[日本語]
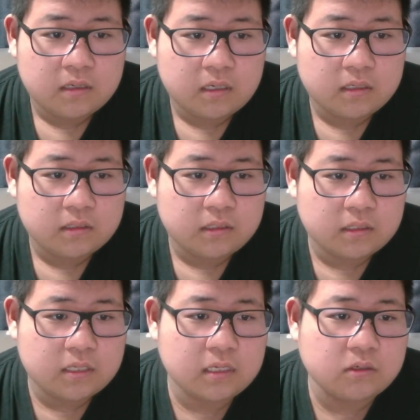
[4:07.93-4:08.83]
あ、い
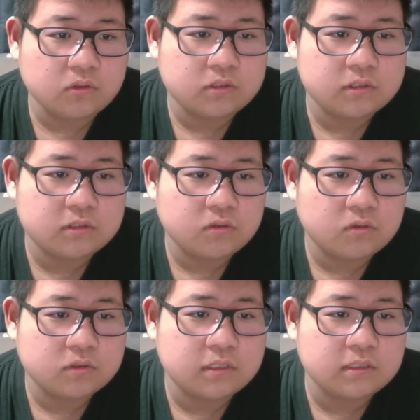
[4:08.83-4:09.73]
や、結構通知登
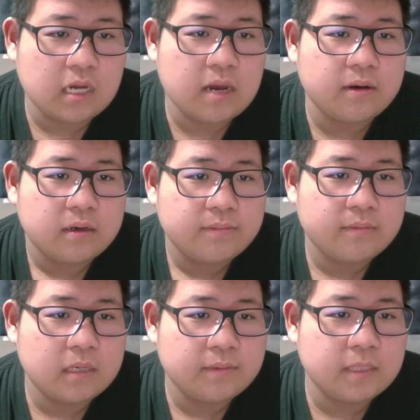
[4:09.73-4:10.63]
録してんじゃん。あ、
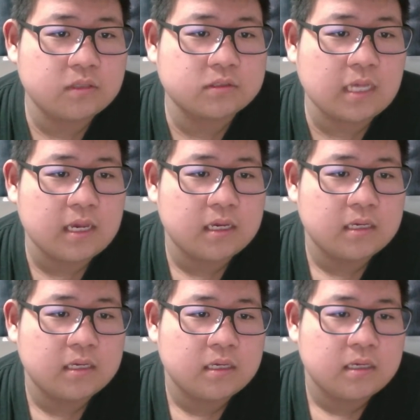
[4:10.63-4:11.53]
めんどくさい。
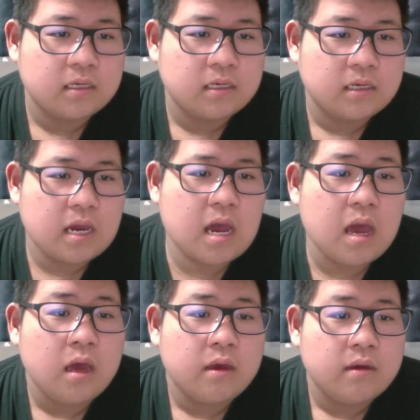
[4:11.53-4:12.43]

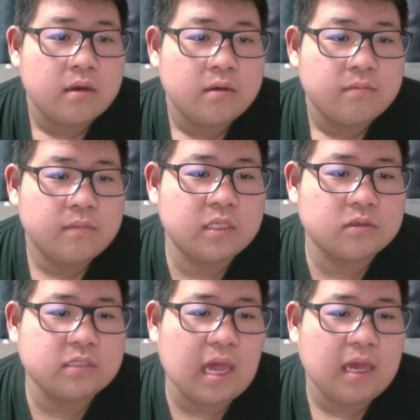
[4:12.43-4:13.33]
あ、めん
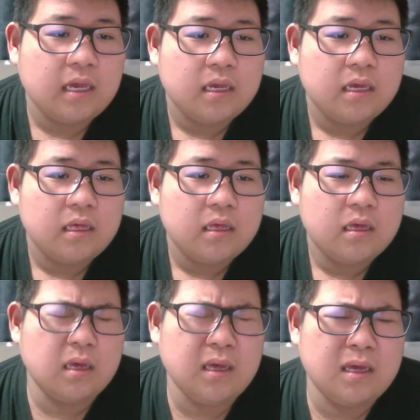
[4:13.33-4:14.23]
どくさい。
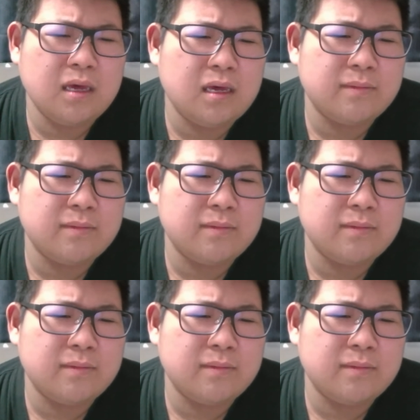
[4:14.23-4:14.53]
う